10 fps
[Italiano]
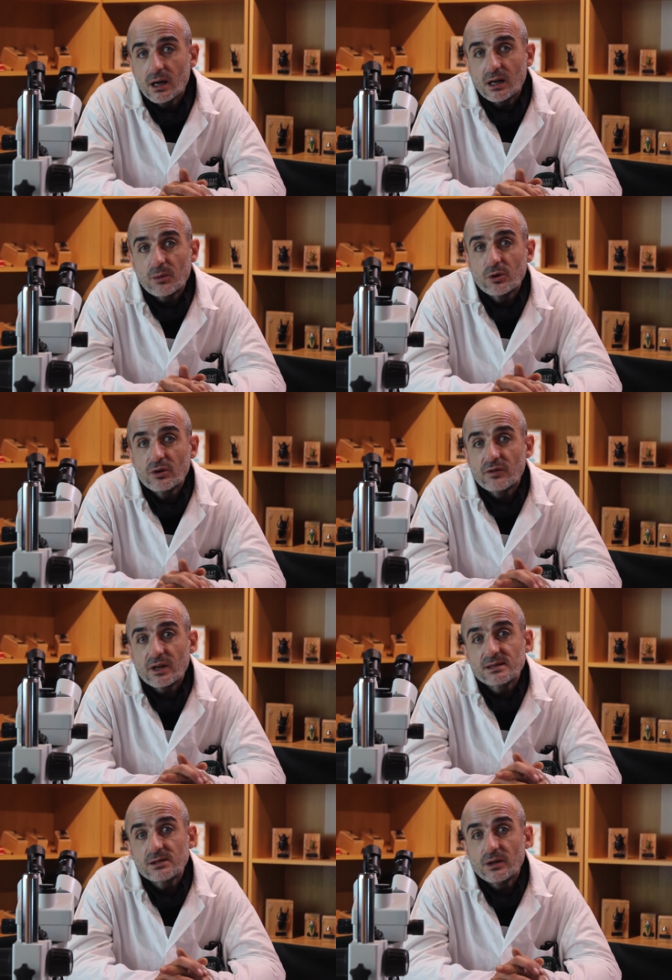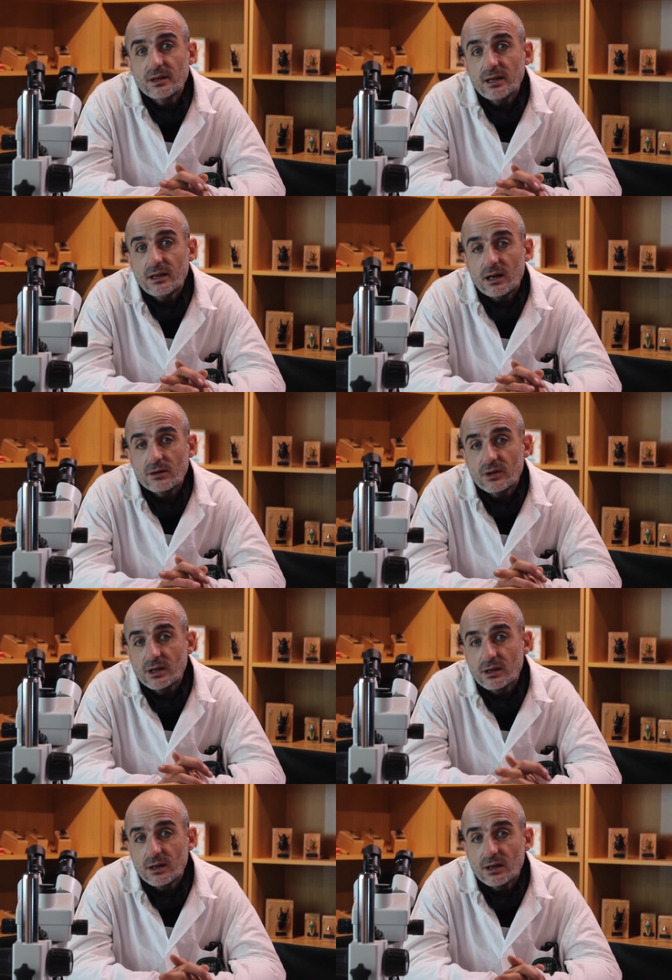alla proliferazione delle larve
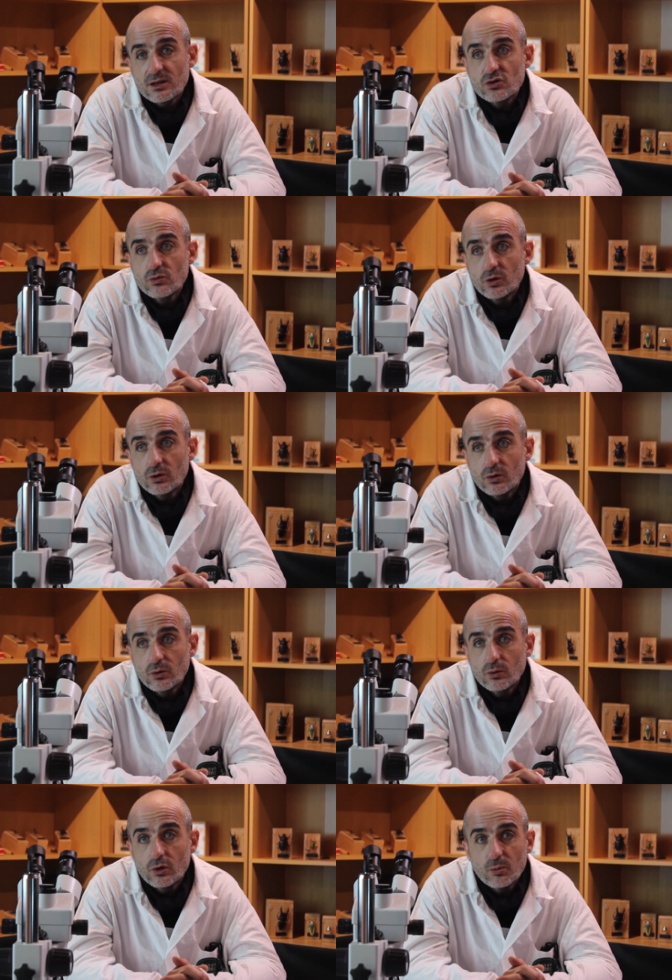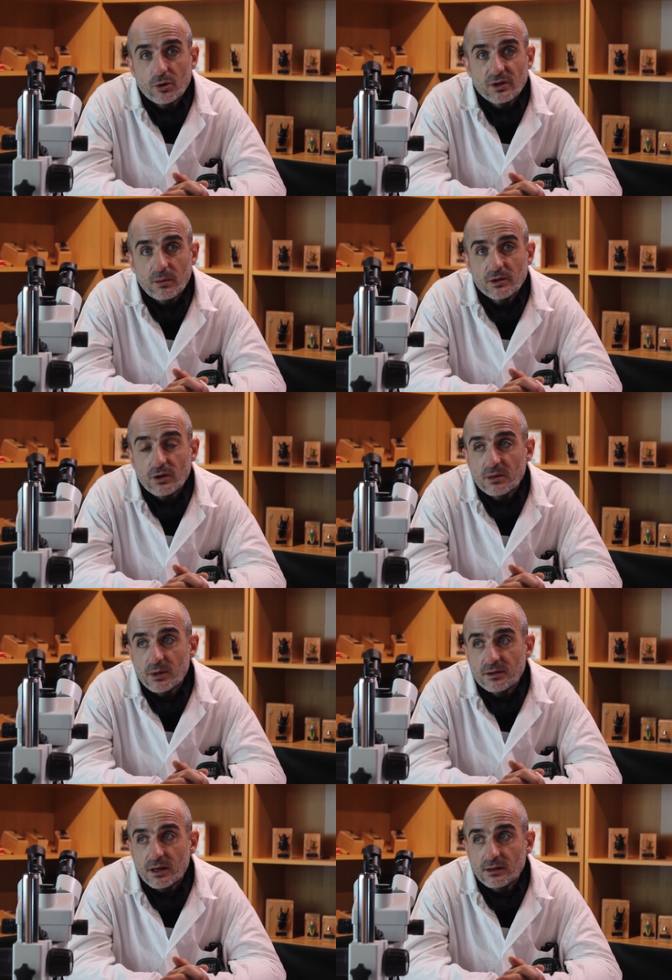che assumono un comportamento
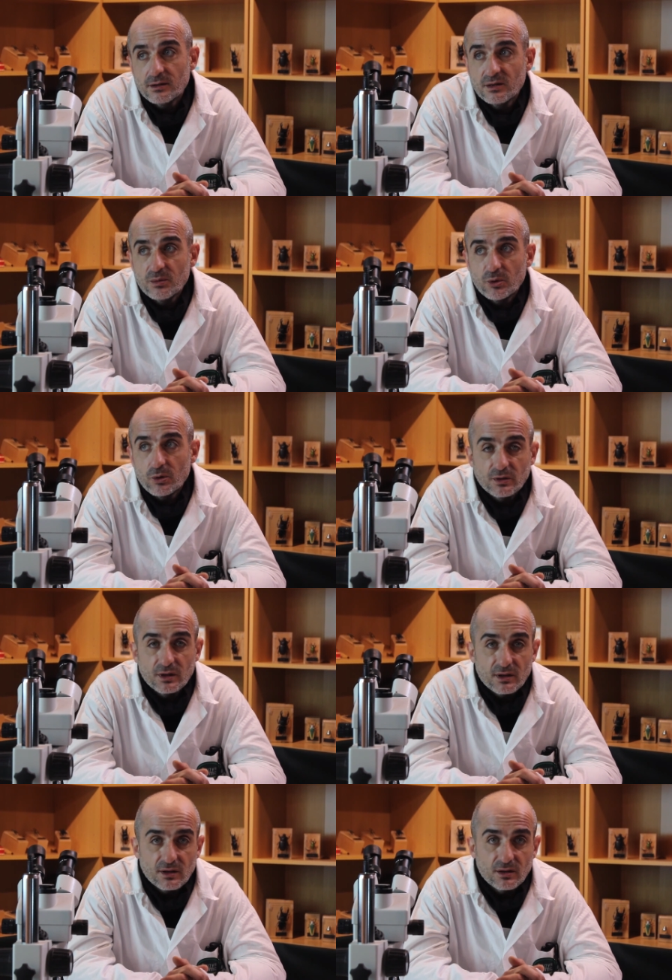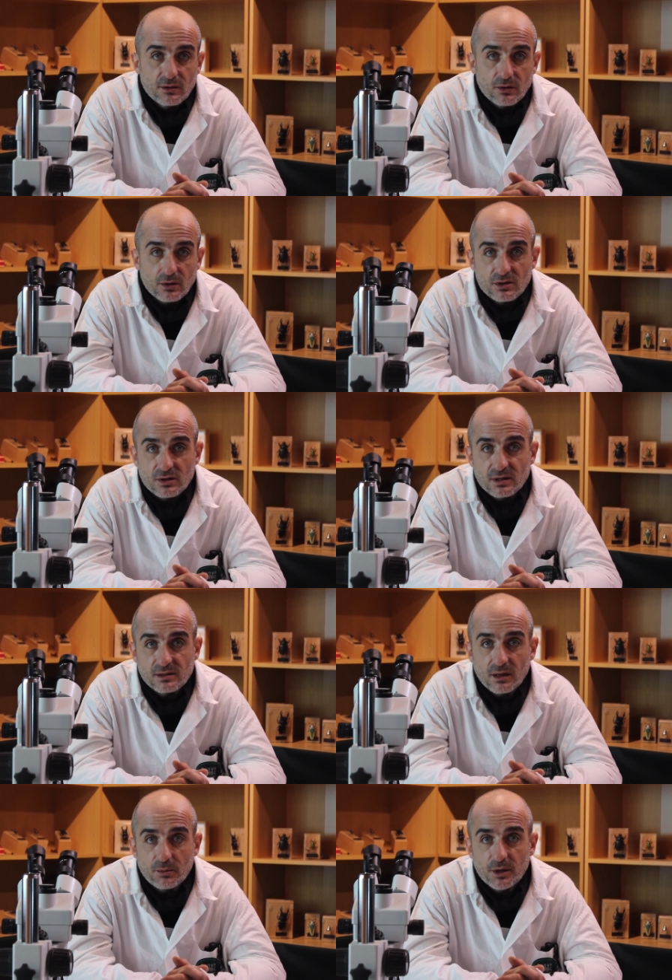alimentare di tipo detritivoro
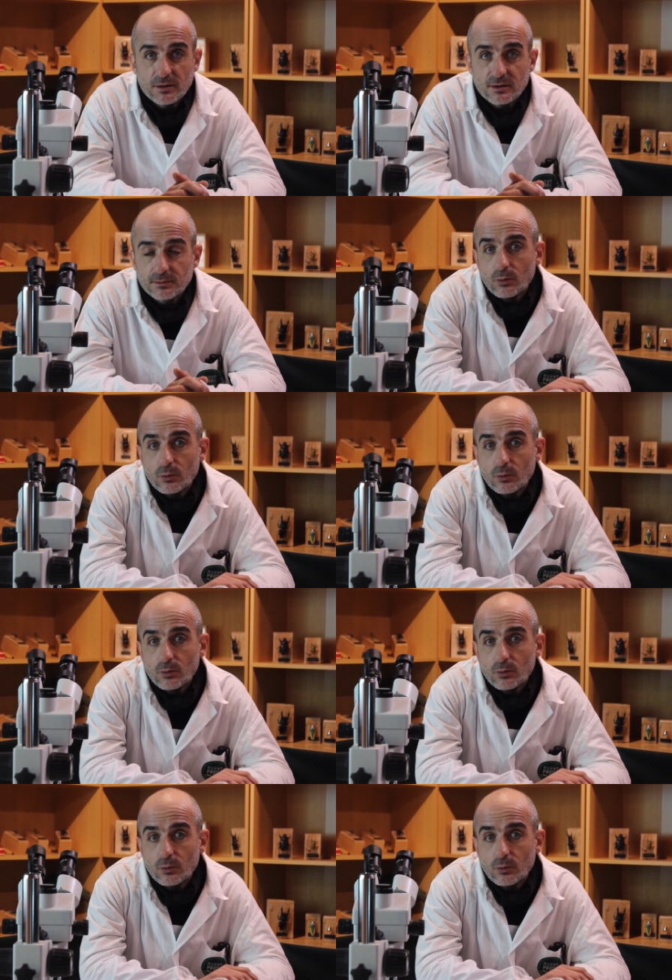sostanzialmente.